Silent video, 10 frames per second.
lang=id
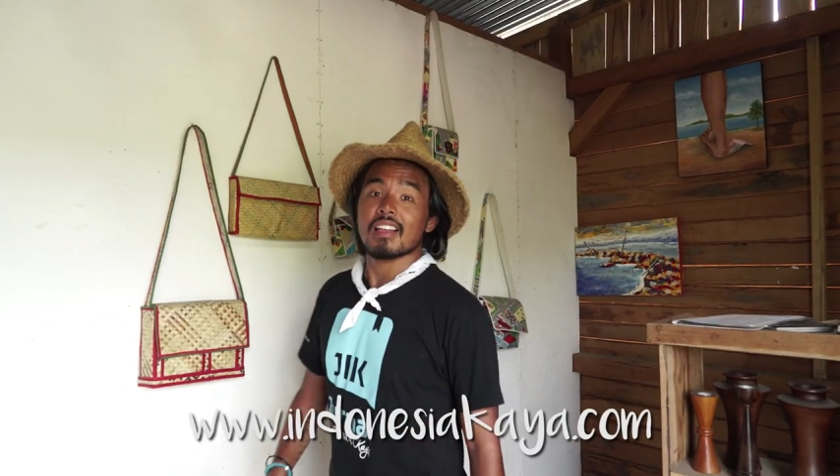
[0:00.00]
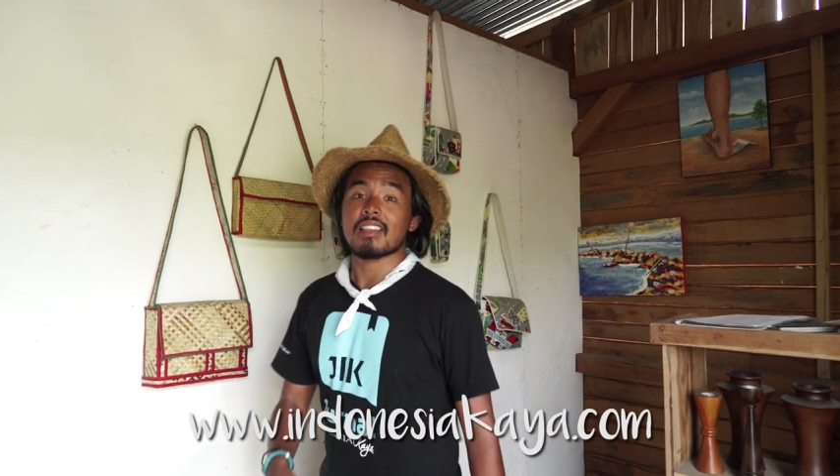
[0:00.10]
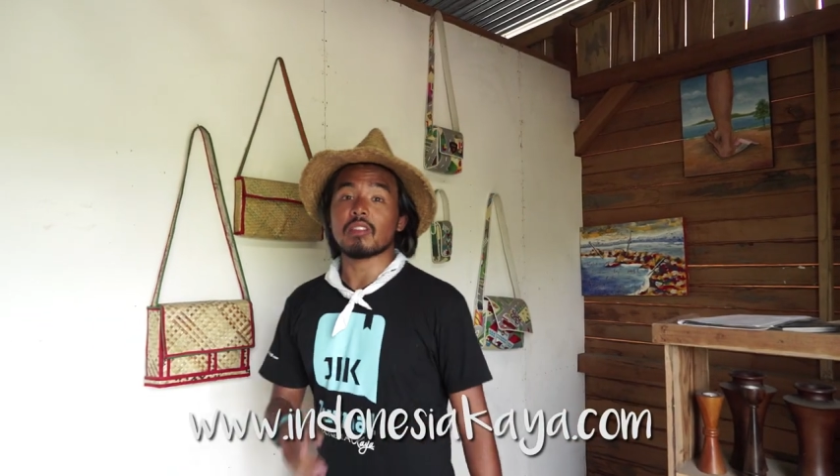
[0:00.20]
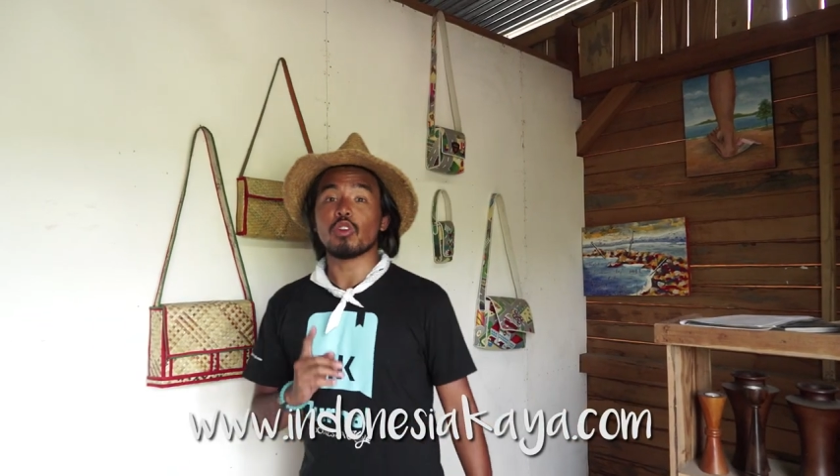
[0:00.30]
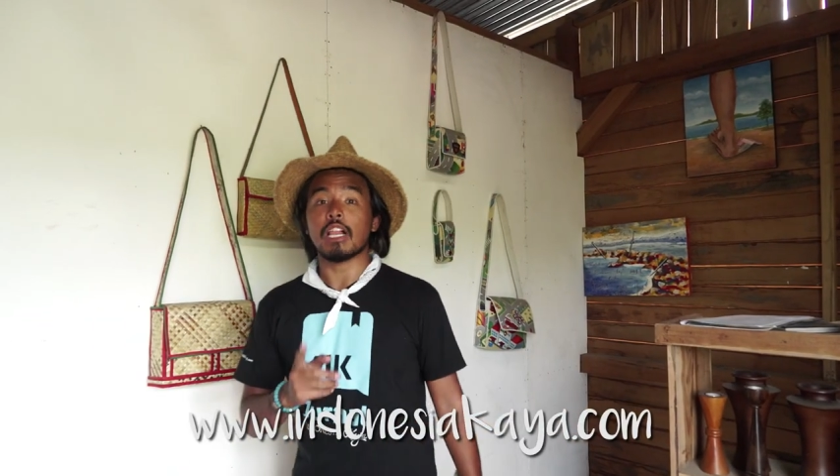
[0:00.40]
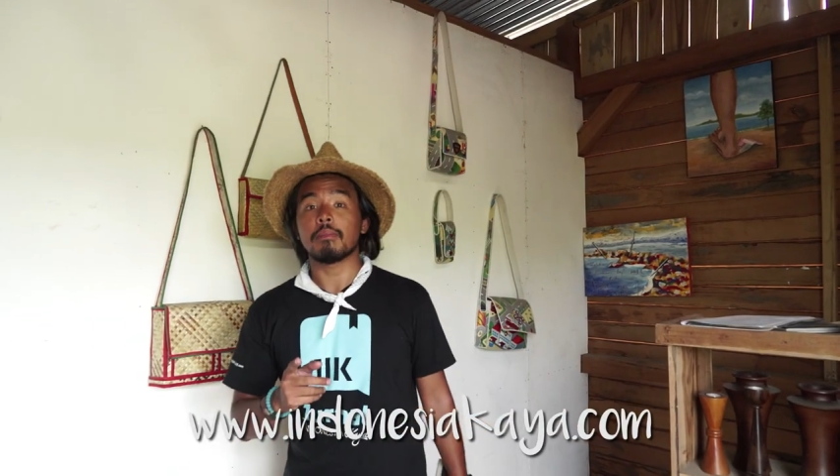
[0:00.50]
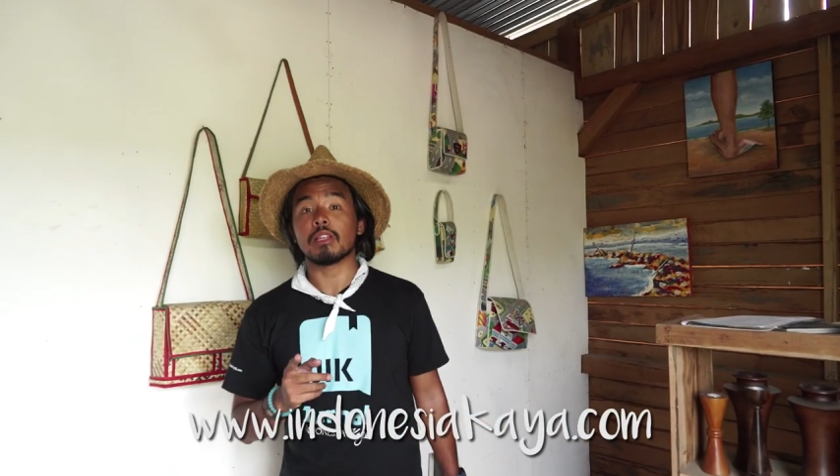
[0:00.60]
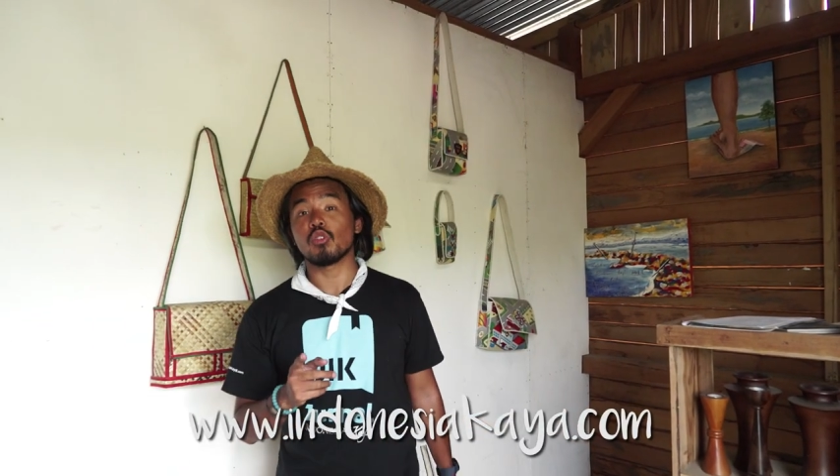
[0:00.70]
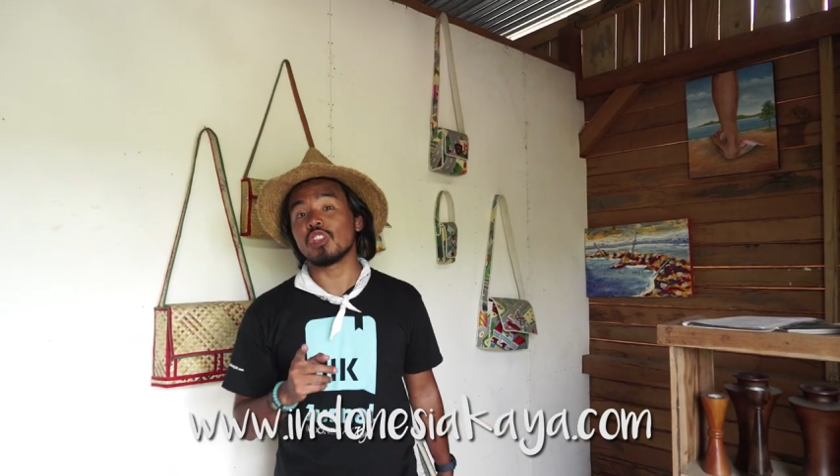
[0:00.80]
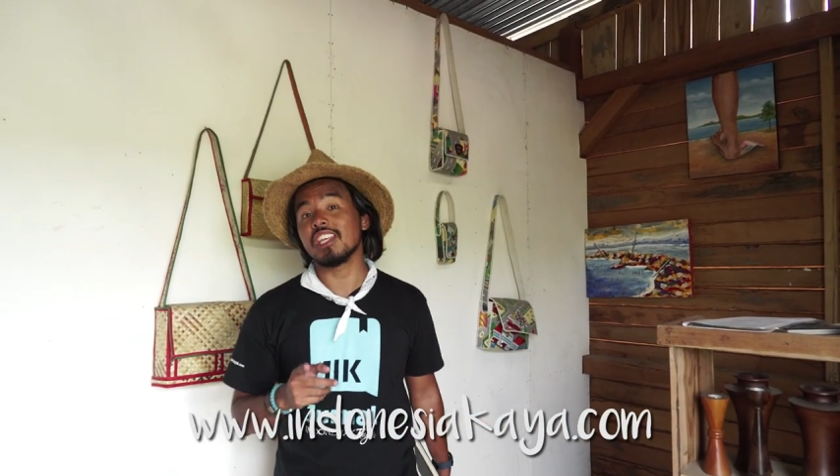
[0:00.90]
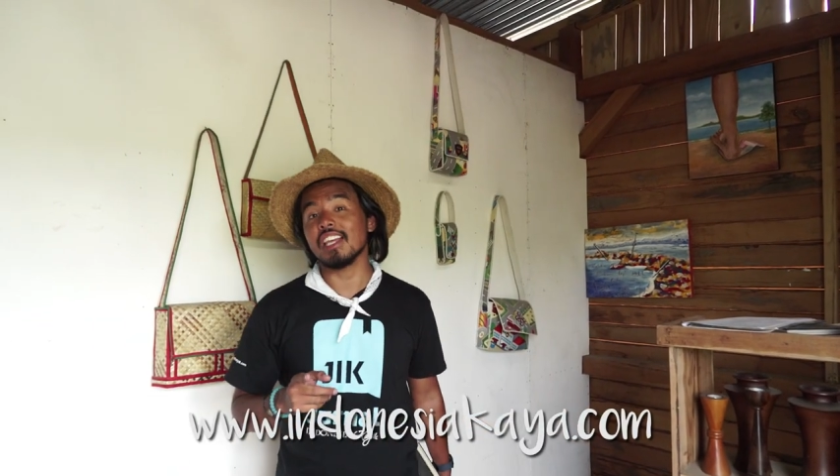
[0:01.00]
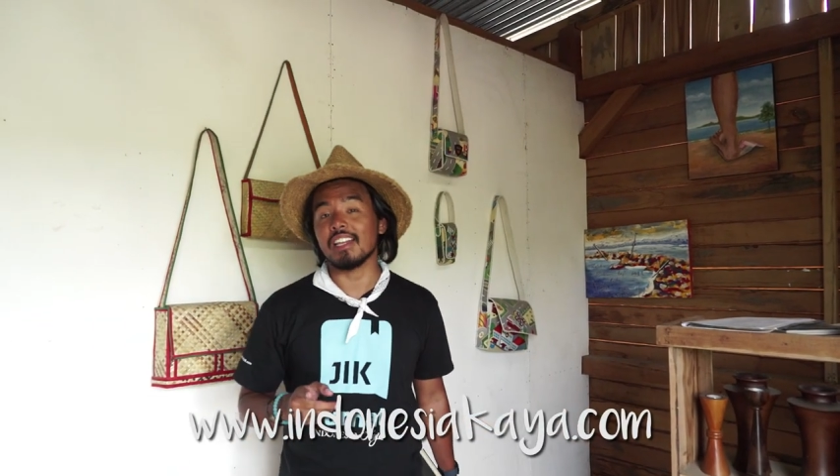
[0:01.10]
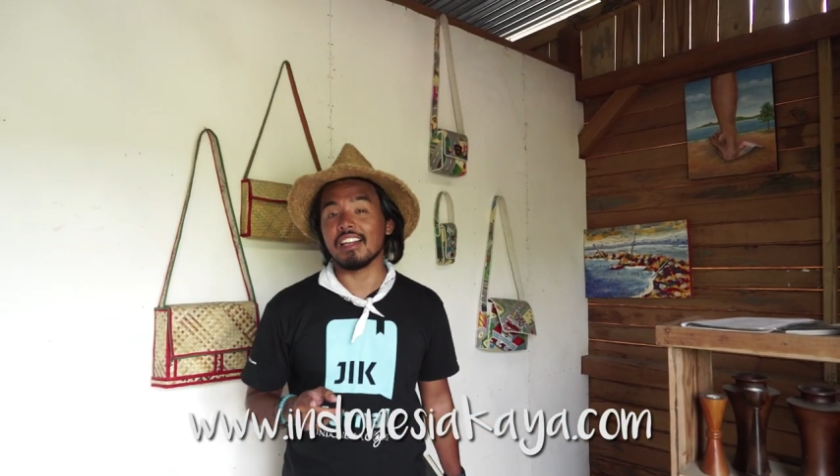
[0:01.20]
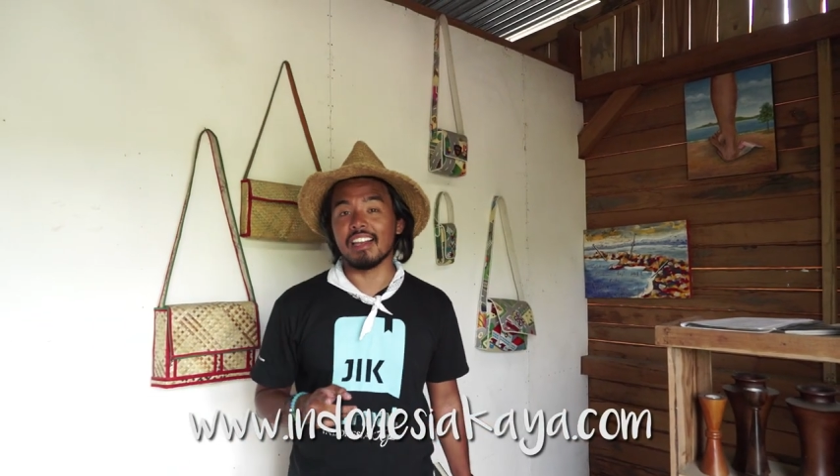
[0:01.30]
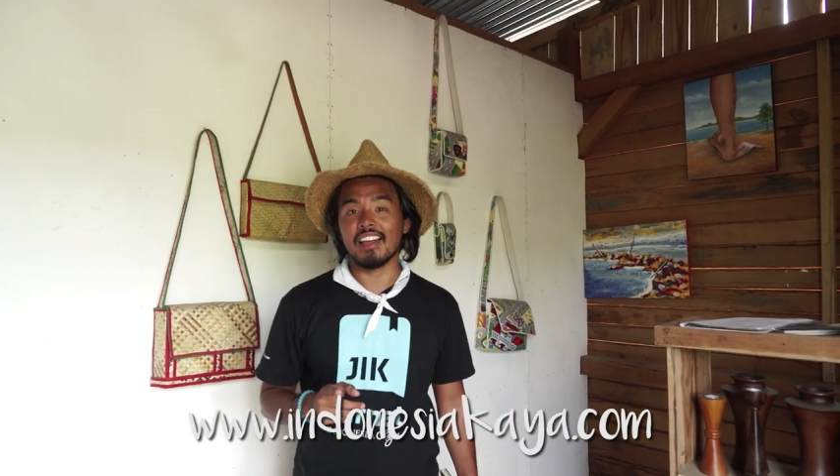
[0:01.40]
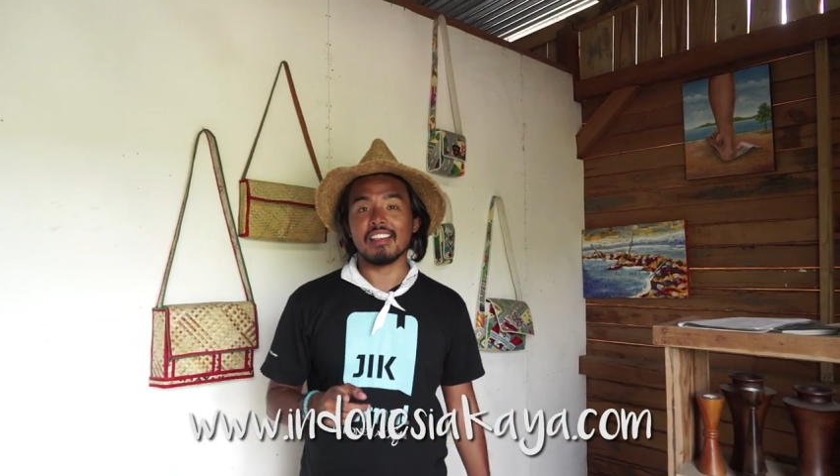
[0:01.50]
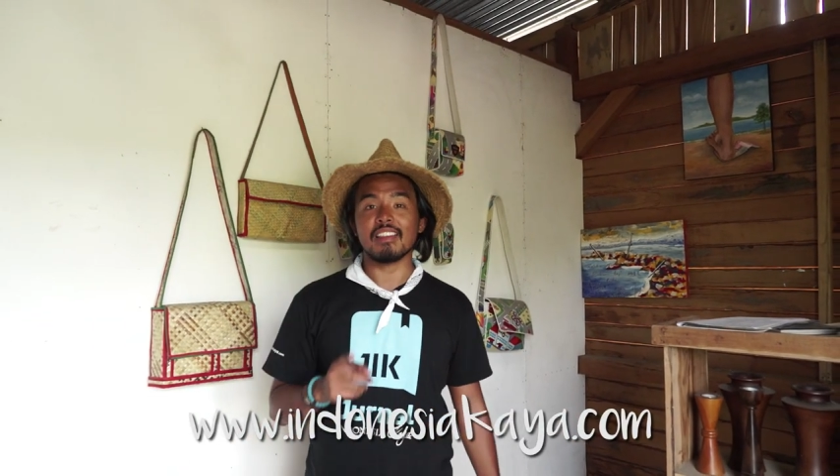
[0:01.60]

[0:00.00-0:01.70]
Satu kalimat kuncinya adalah,